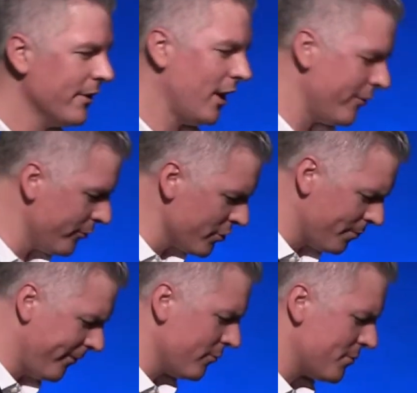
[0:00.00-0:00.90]
Talvez vamos,
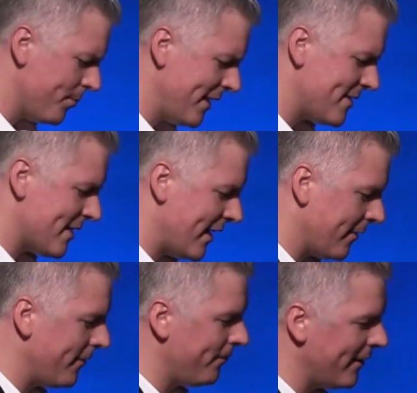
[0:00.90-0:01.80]
vamos pensar e
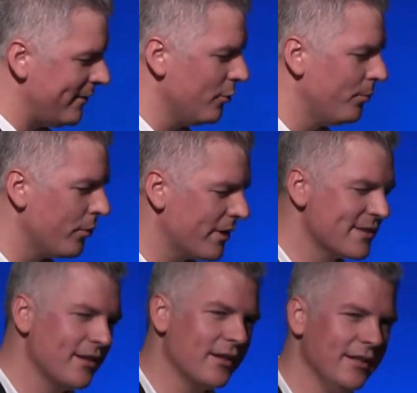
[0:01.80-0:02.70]
refletir um pouco
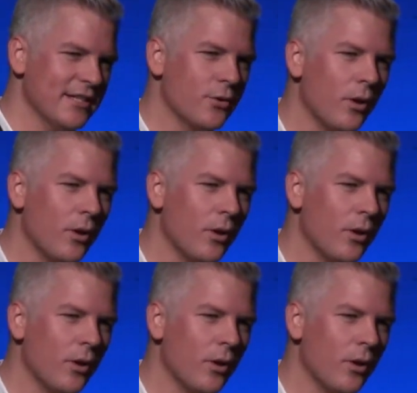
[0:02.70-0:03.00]
acerca disso.